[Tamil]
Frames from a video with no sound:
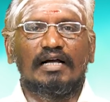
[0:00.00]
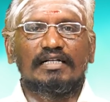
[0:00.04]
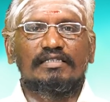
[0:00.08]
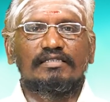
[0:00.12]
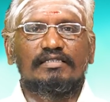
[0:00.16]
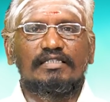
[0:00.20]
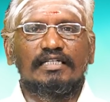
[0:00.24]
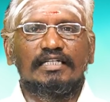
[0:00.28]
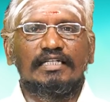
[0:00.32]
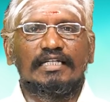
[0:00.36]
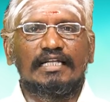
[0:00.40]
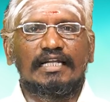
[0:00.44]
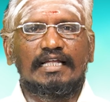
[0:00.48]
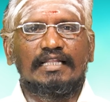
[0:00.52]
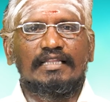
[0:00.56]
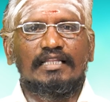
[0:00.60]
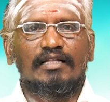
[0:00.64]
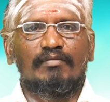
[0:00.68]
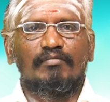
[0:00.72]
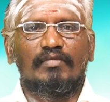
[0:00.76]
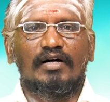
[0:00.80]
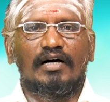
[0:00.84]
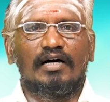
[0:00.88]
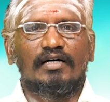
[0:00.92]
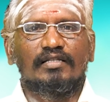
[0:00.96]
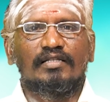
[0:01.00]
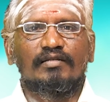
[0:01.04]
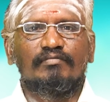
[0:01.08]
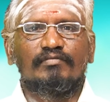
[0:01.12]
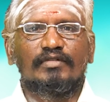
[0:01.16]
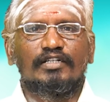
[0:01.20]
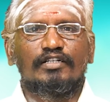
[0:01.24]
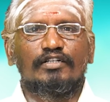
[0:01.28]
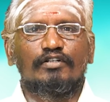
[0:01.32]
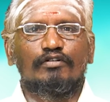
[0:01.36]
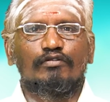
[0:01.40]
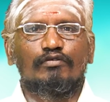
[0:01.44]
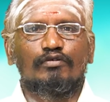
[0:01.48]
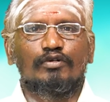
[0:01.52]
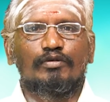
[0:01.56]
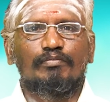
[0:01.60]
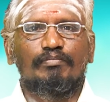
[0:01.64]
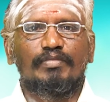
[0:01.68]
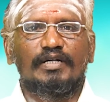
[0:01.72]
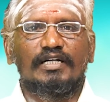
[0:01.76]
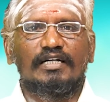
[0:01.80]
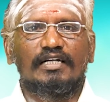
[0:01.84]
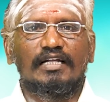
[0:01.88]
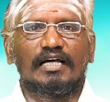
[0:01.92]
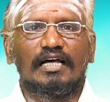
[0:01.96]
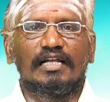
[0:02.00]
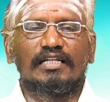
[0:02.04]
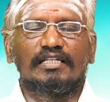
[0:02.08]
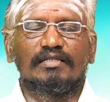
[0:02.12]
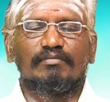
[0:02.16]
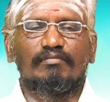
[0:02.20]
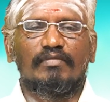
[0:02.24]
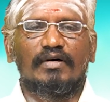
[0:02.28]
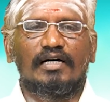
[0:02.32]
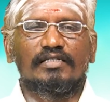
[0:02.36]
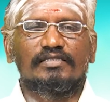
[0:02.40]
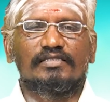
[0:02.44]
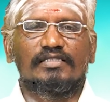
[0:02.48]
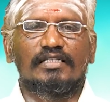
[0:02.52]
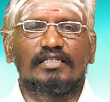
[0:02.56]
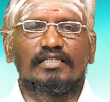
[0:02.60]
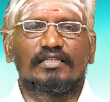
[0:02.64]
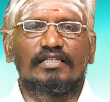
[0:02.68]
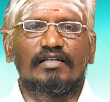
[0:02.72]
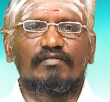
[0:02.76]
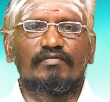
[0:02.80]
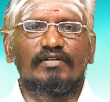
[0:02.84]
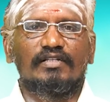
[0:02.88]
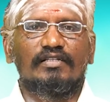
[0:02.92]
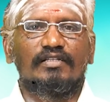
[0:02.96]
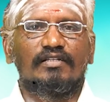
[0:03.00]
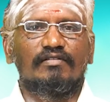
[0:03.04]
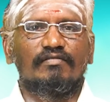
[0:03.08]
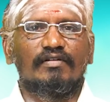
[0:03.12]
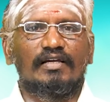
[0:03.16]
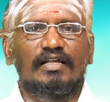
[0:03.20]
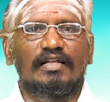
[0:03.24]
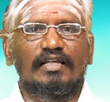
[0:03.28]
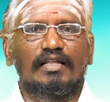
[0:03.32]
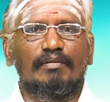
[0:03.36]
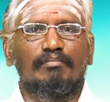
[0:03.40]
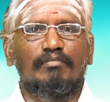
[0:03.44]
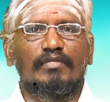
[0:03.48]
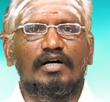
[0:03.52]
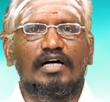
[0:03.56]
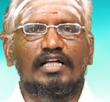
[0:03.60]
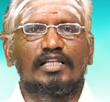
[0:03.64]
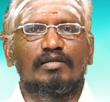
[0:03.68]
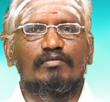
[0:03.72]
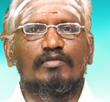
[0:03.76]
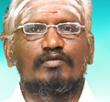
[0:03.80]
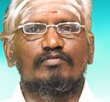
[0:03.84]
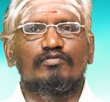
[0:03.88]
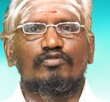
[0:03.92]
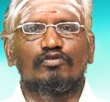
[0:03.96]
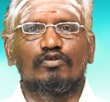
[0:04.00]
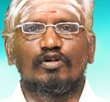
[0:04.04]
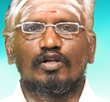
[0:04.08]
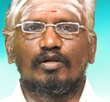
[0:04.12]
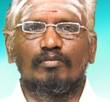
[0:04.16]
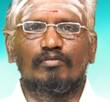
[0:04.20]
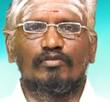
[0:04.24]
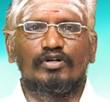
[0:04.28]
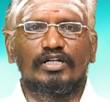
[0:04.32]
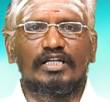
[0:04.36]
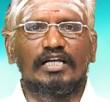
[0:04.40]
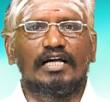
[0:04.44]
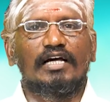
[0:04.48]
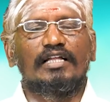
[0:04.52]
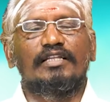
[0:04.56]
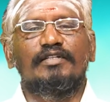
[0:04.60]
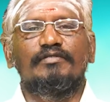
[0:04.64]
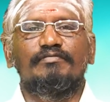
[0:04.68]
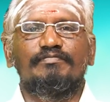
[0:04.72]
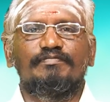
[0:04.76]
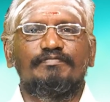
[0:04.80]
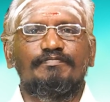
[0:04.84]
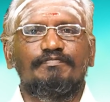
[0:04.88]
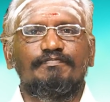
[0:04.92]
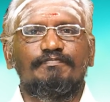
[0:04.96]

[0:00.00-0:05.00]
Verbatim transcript: பக்தி நிறைந்த மாதம் என்று குறிப்பிட்டால் இம்மாதத்தை தவிர்த்து வேறு எம்மாதமும் சொல்ல முடியாது